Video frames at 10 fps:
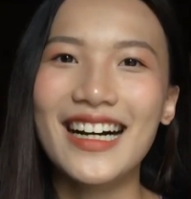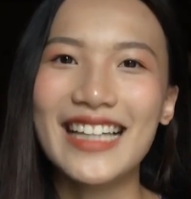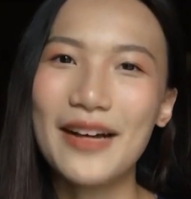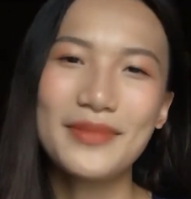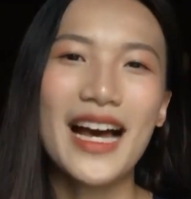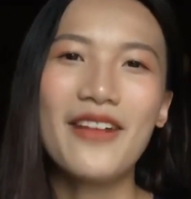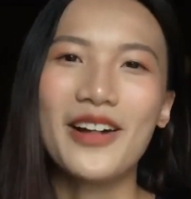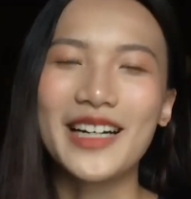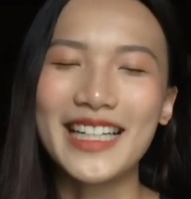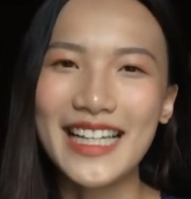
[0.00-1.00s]
tham gia
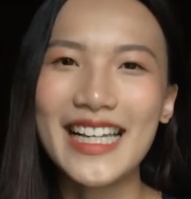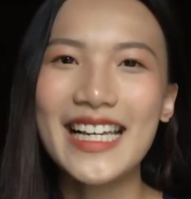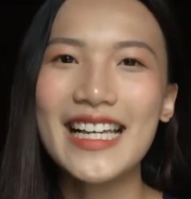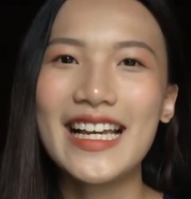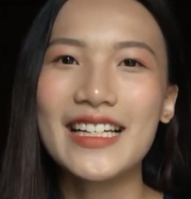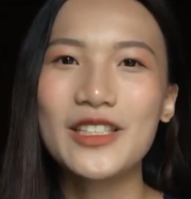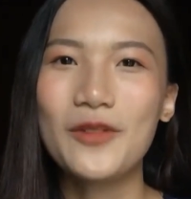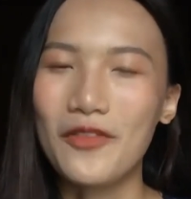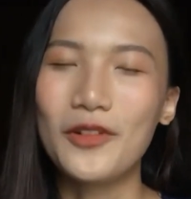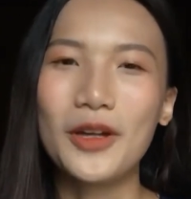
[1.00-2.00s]
vào kỳ thi
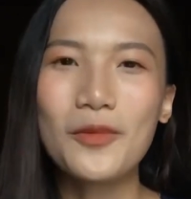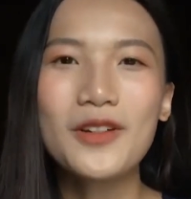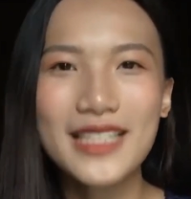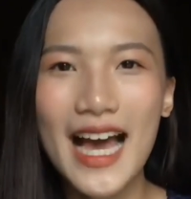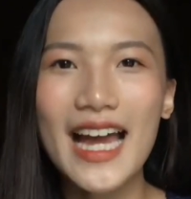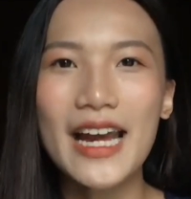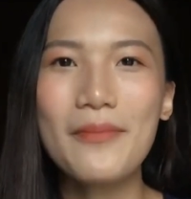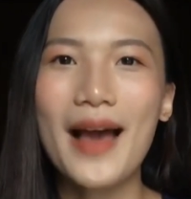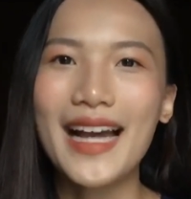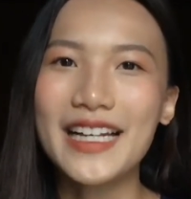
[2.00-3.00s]
Trung học phổ thông quốc gia
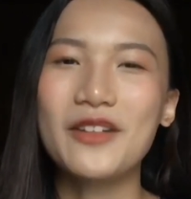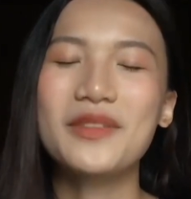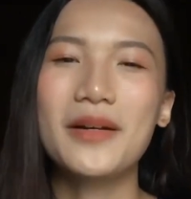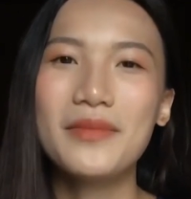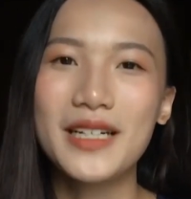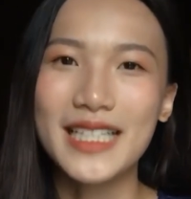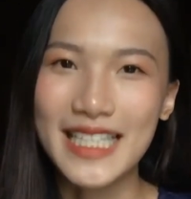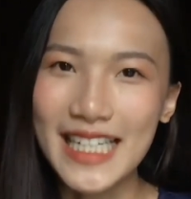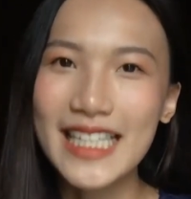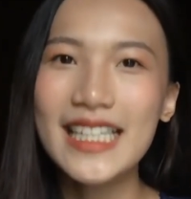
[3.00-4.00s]
năm
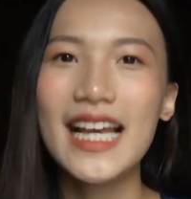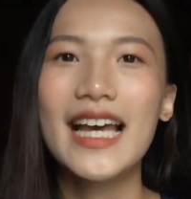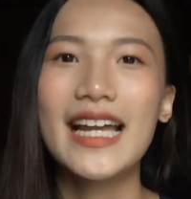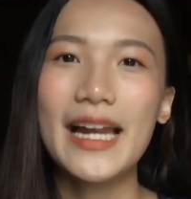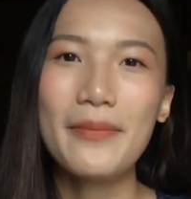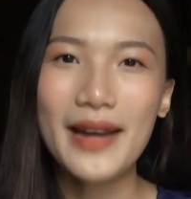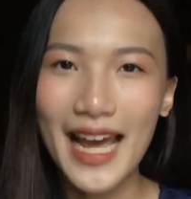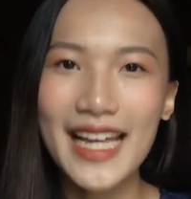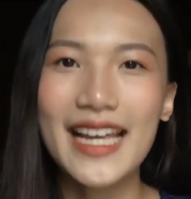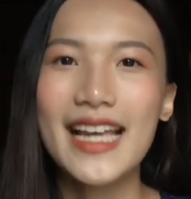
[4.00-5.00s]
2019 năm
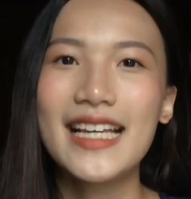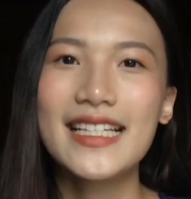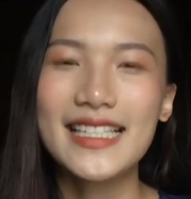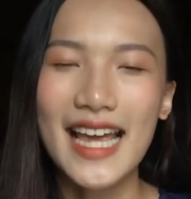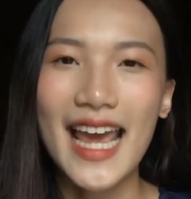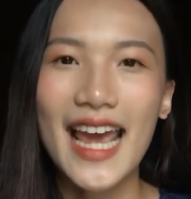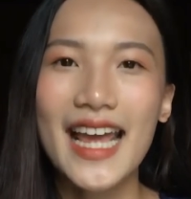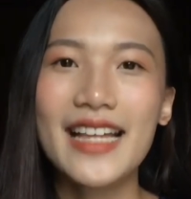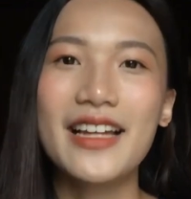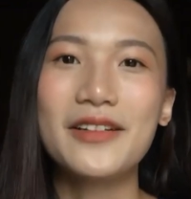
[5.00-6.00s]
nay
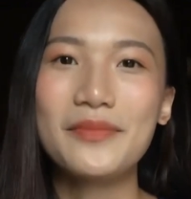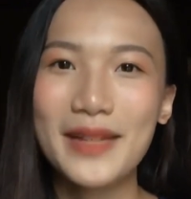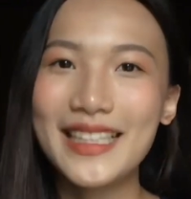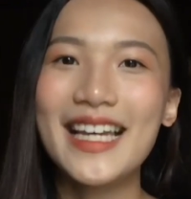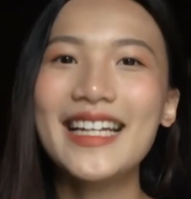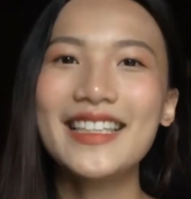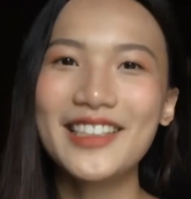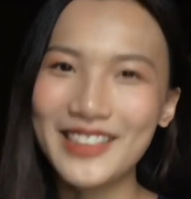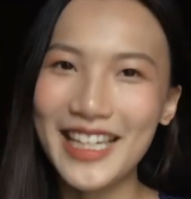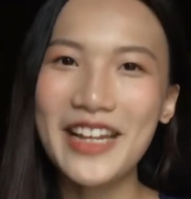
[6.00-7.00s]
sẽ thật bình tĩnh,
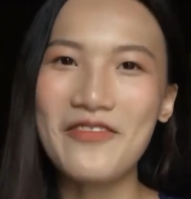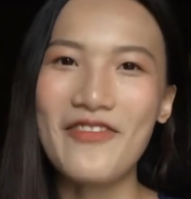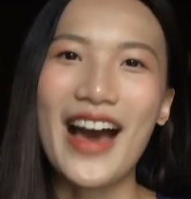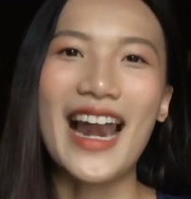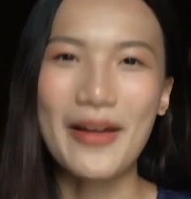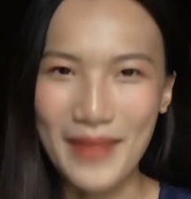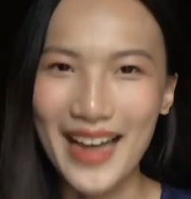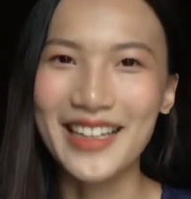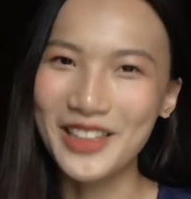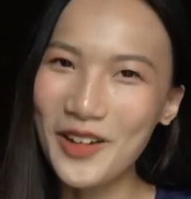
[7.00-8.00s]
tự tin và làm
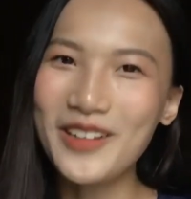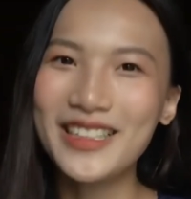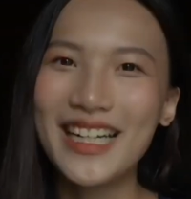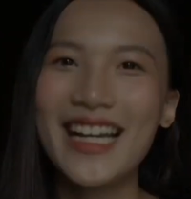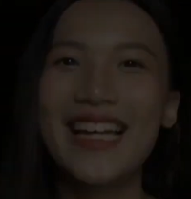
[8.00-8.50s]
bài thật tốt.